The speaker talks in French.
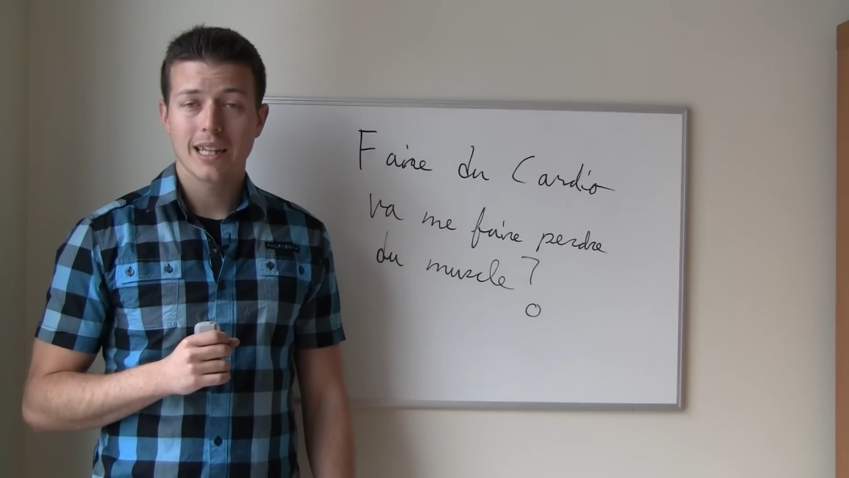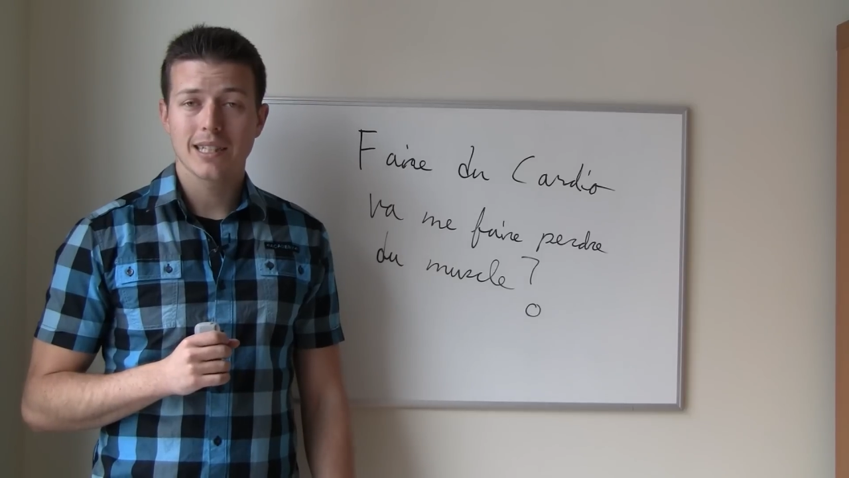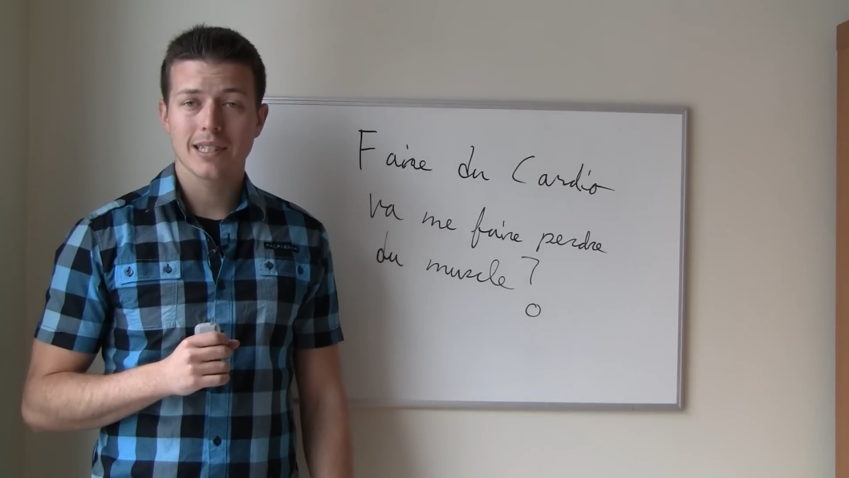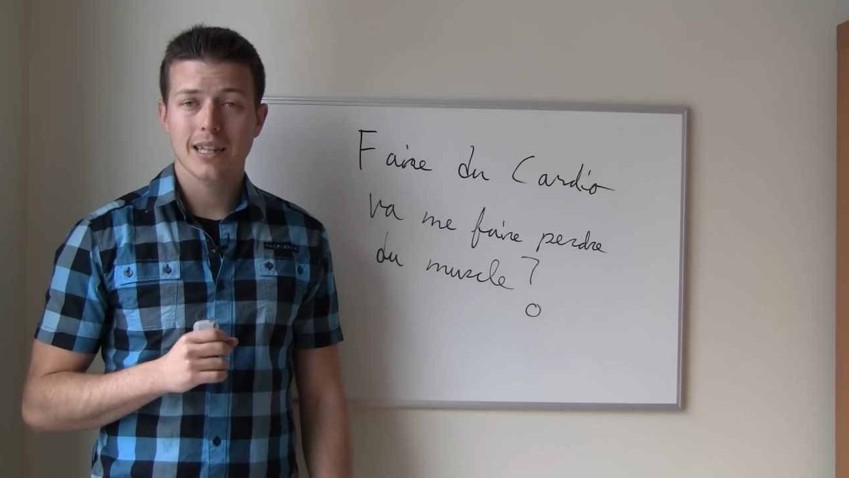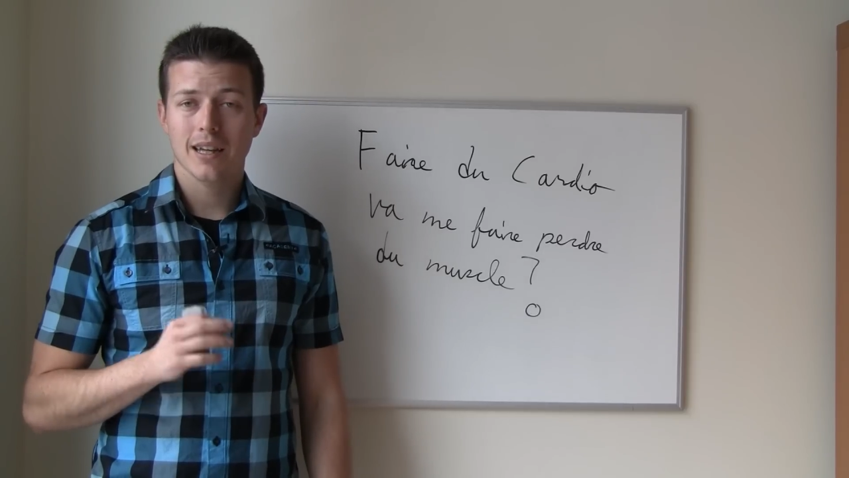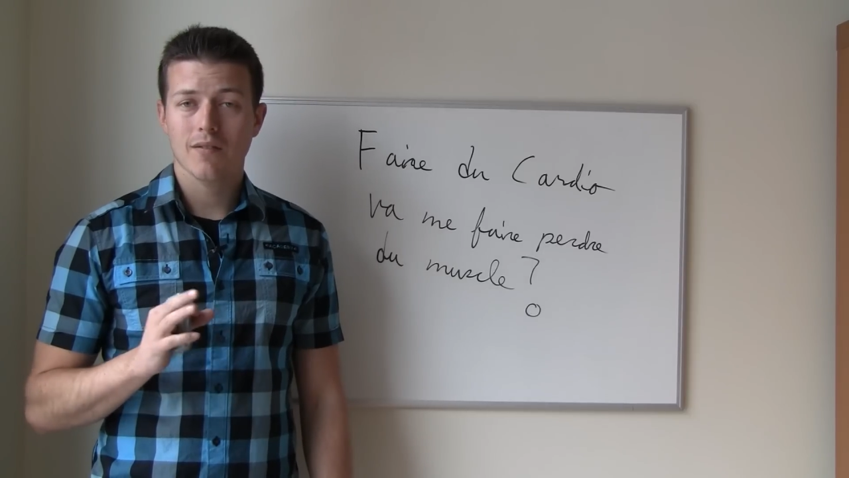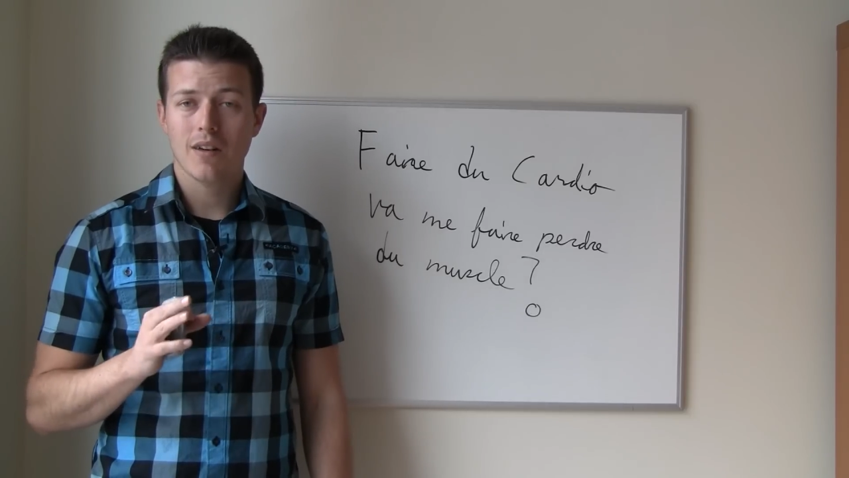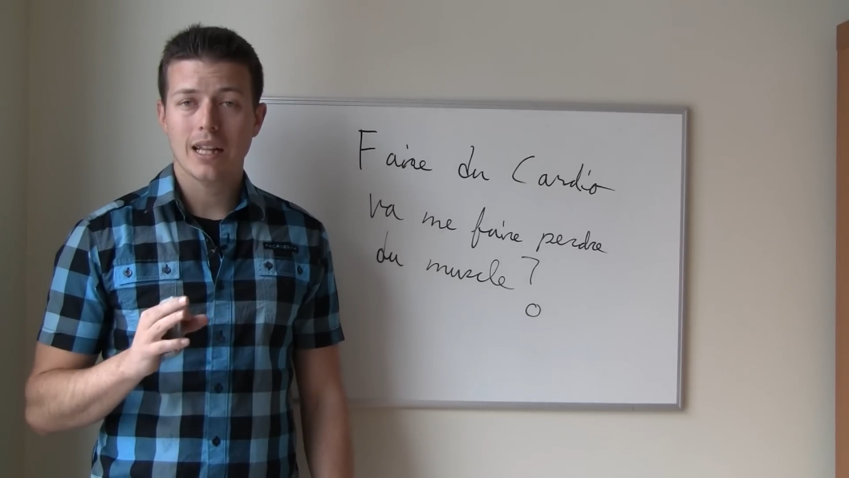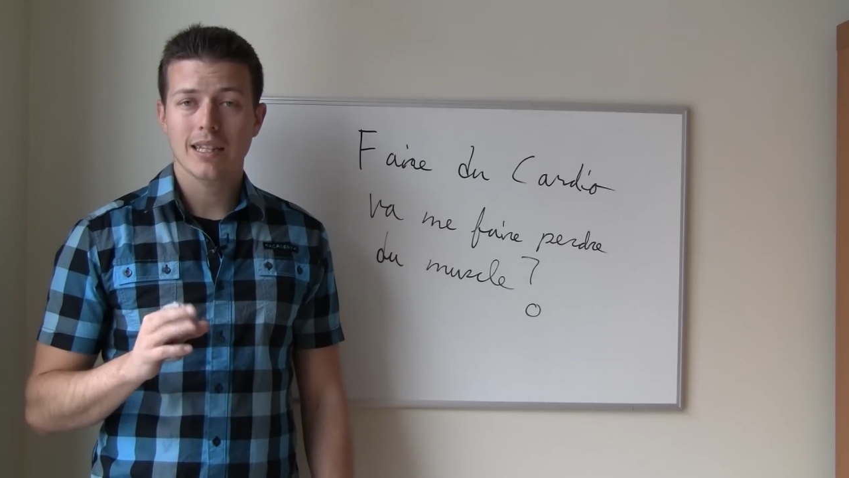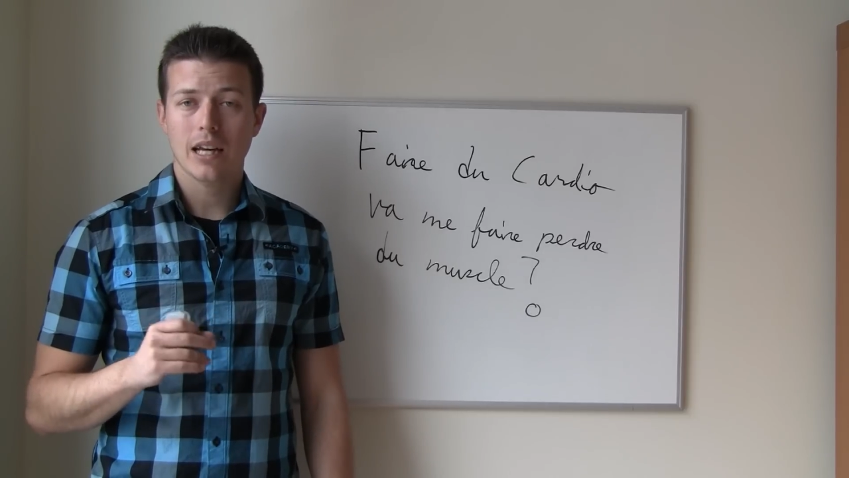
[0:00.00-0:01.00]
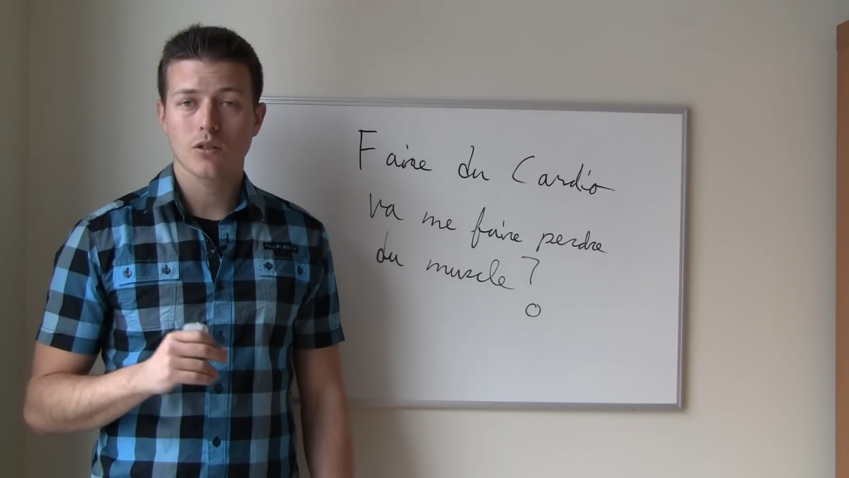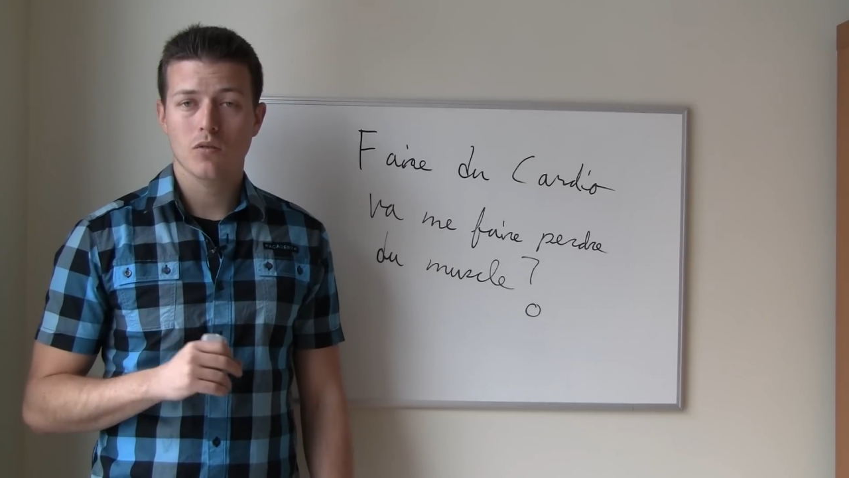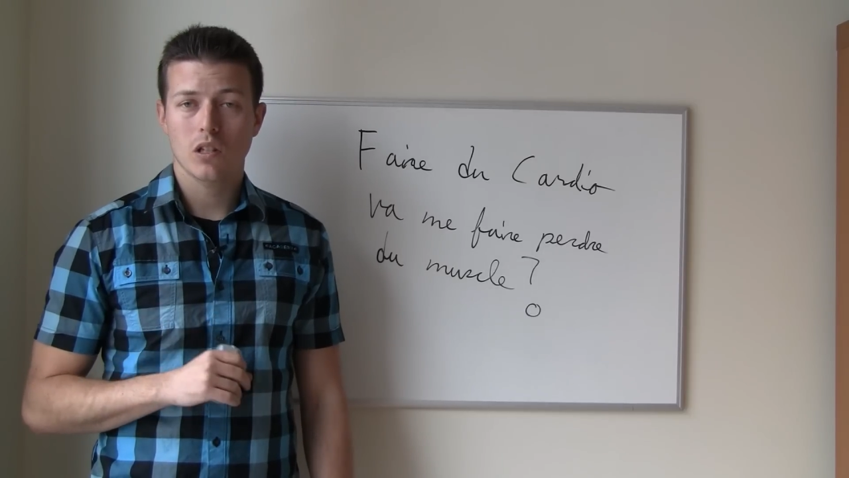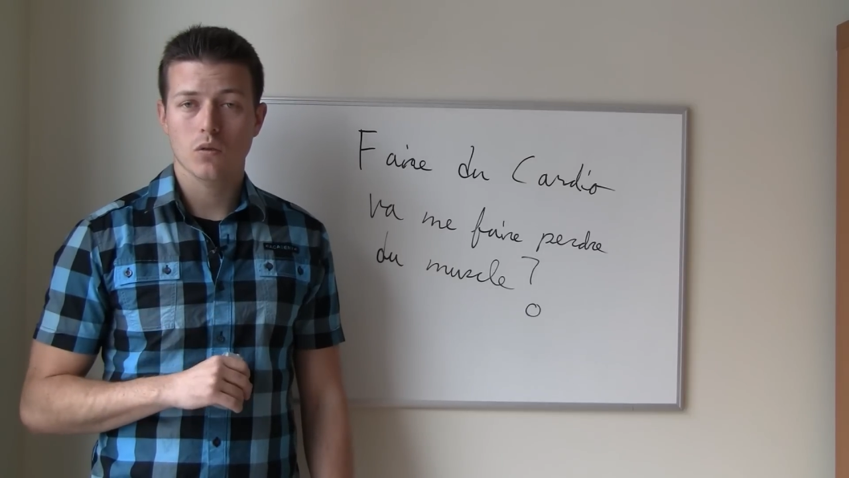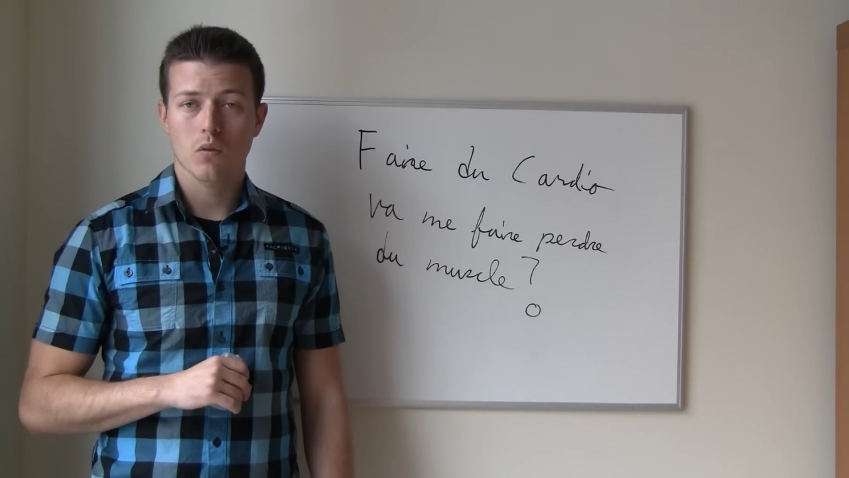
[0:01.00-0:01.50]
des intervalles
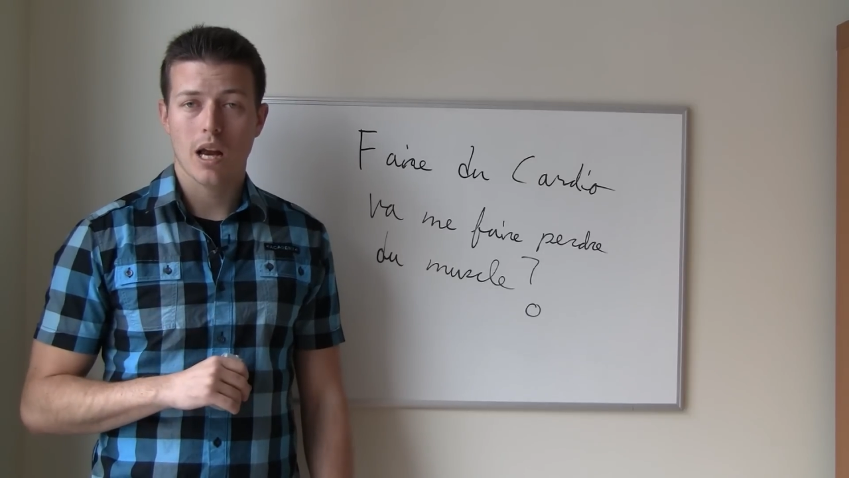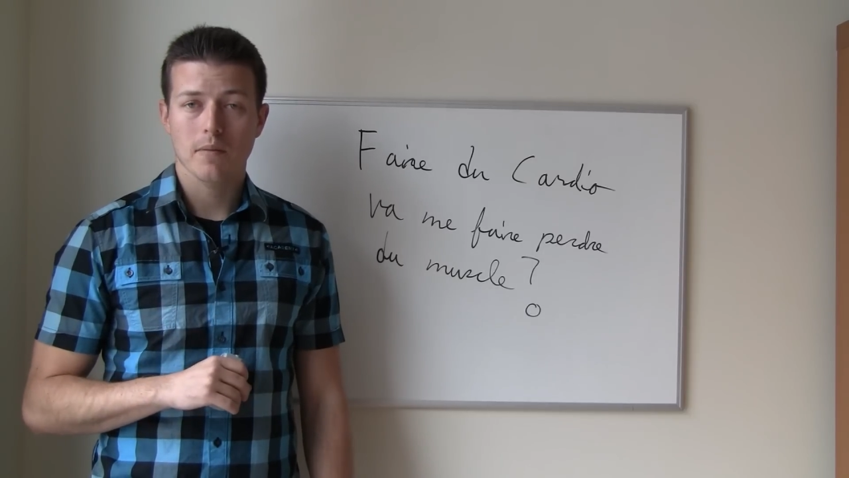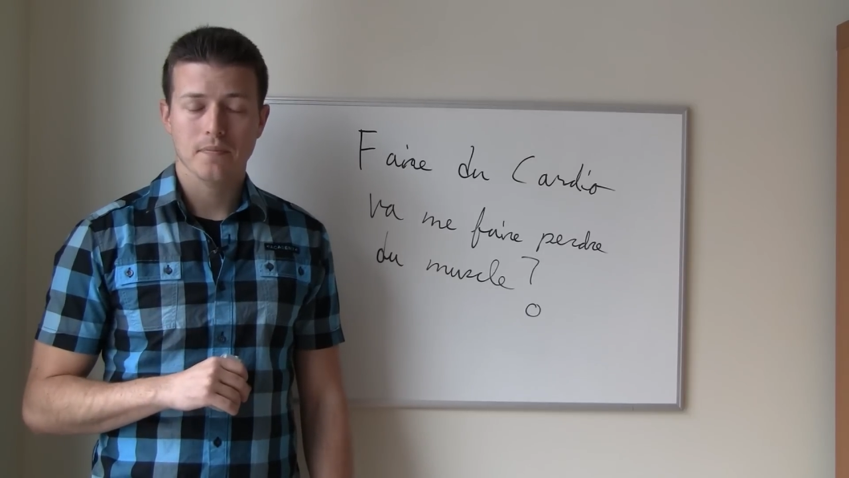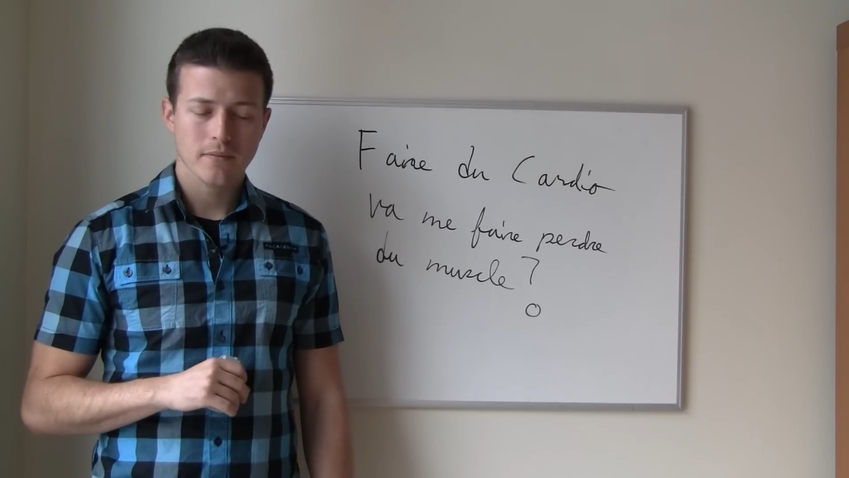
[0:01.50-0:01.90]
cardiovasculaires.